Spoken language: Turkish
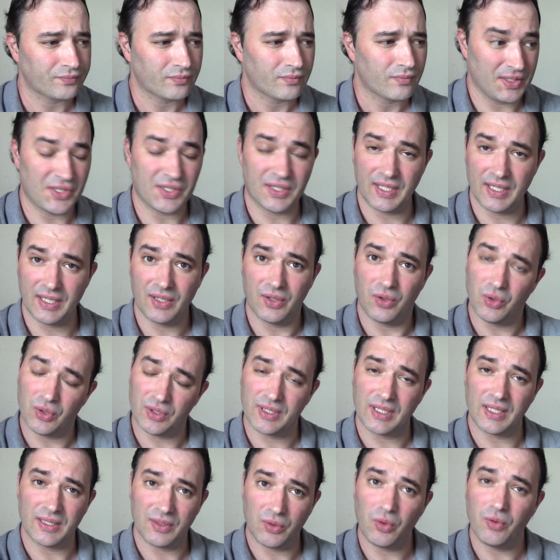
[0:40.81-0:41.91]
İşte
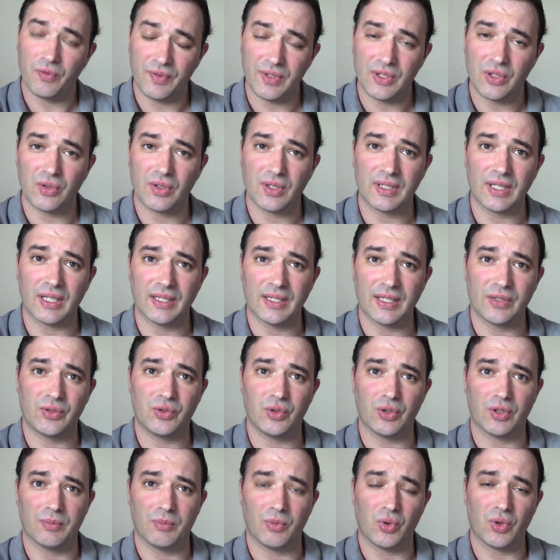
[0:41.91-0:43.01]
orada o videoda da
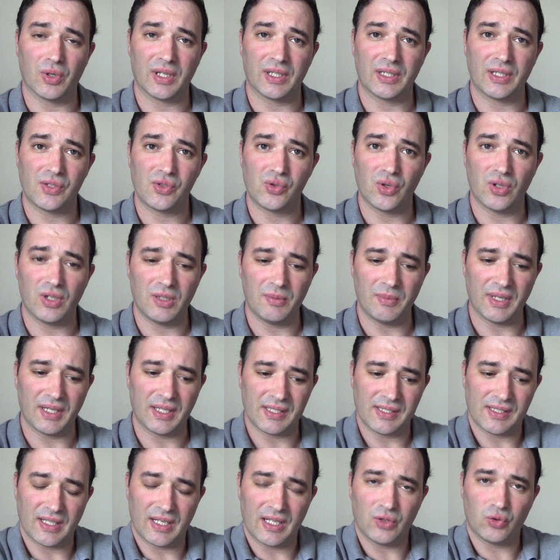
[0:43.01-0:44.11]
anlatıyorum. Orada söylenmek
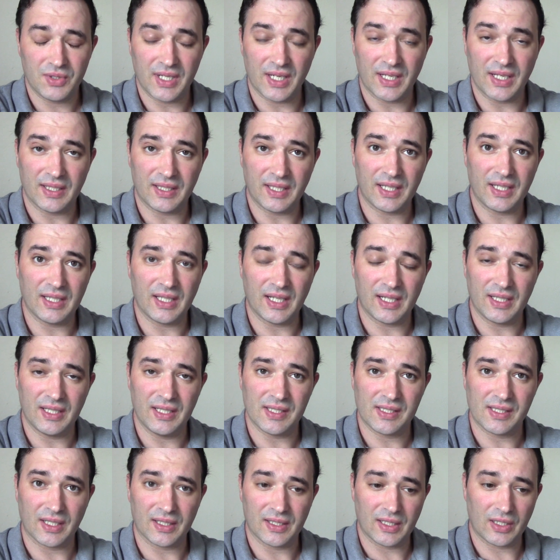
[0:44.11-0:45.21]
istenen cennete giden
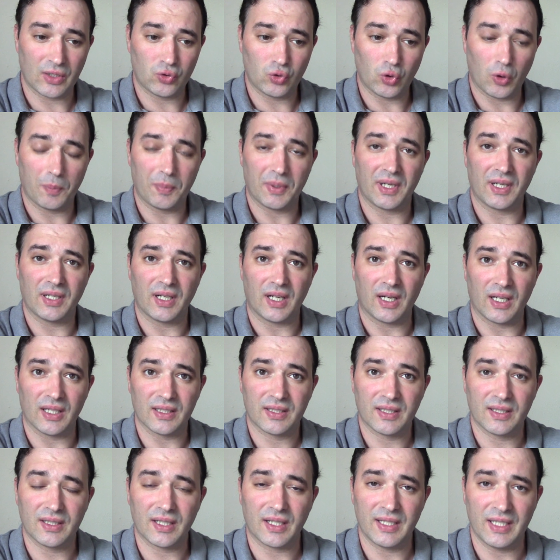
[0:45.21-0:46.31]
insanlara toprağın
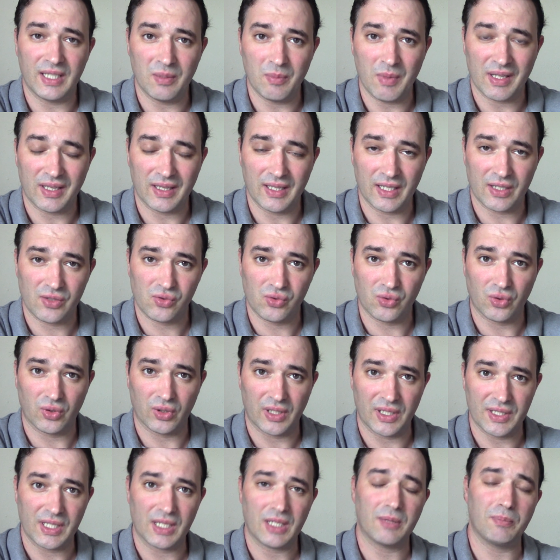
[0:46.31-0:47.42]
altından nimetler
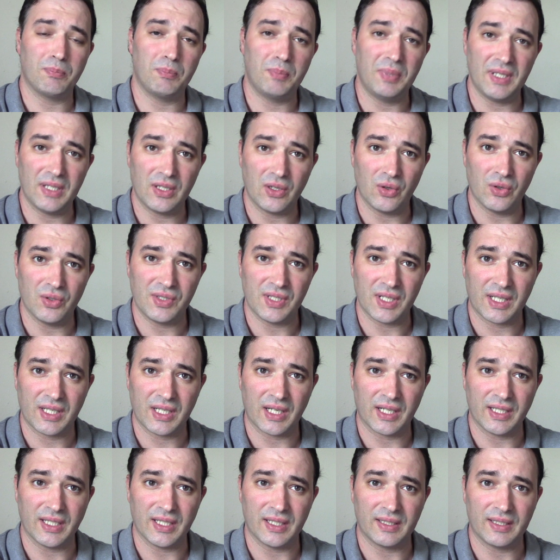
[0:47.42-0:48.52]
sunulacak. Bir önceki
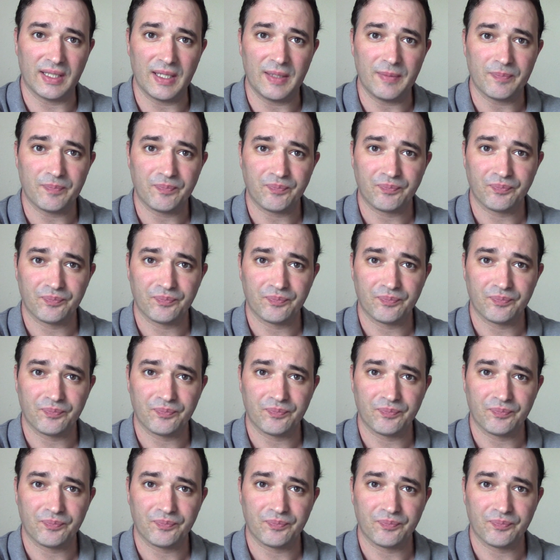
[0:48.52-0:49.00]
ayette